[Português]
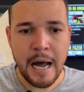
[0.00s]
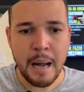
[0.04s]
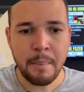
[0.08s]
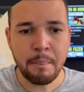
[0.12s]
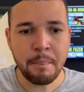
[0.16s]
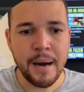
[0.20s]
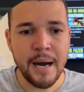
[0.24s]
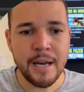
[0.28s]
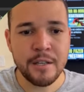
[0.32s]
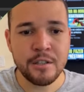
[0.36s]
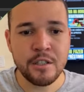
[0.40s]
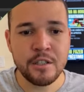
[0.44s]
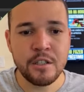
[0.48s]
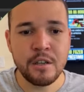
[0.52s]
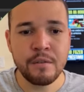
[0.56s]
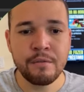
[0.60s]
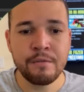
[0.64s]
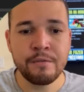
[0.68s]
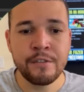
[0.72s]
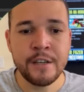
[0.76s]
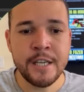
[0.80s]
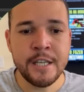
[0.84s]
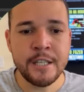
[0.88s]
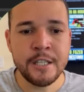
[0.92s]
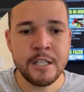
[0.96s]
a partir de
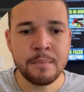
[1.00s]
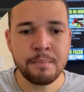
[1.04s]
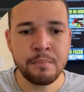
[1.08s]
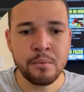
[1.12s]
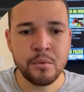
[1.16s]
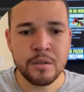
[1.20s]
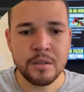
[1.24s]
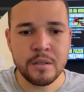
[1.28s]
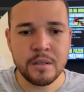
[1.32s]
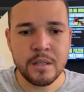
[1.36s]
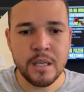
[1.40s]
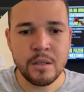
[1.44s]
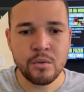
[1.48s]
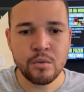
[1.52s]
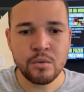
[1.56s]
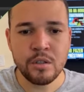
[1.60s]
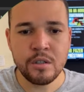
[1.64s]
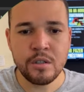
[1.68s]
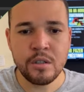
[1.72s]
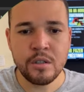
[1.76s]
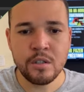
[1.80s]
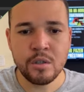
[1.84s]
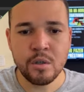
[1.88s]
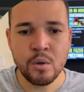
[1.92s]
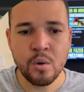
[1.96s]
20% de
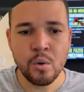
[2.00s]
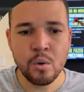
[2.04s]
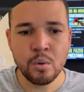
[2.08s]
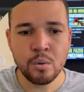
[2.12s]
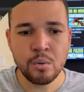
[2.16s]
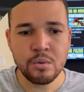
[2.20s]
desconto